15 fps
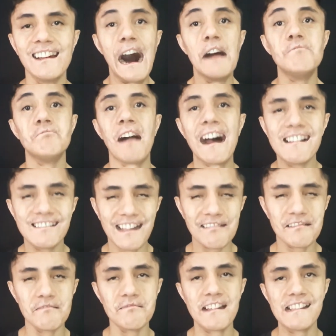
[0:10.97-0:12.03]
abaixo
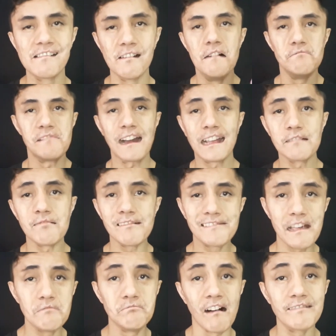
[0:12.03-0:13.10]
deste vídeo para que
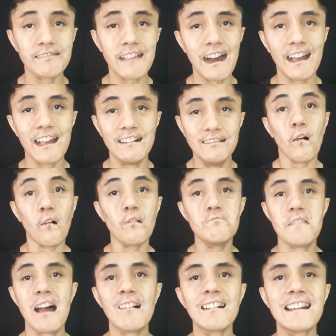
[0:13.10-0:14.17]
você possa ler o
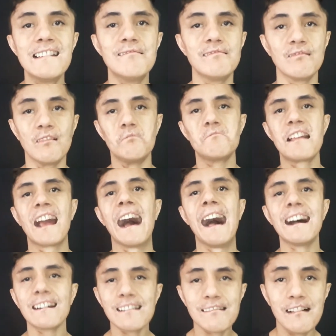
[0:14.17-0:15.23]
meu livro
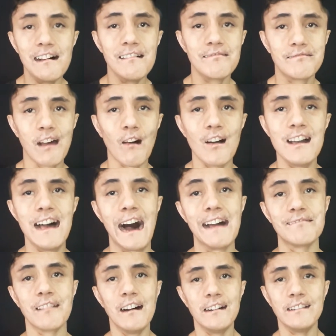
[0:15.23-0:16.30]
Milagres São Reais,
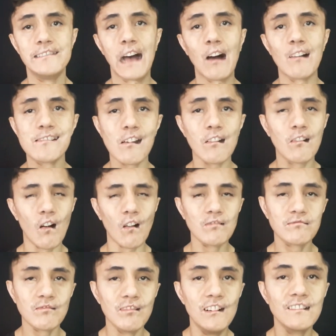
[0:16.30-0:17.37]
na onde eu
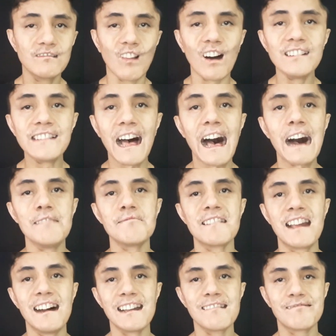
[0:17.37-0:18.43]
conto toda a minha
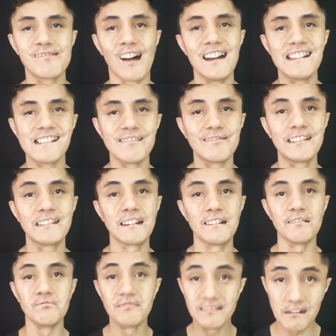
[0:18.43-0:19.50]
história de vida.
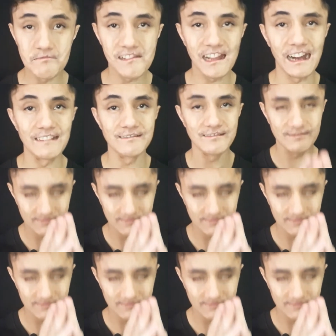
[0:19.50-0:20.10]
Muito obrigado.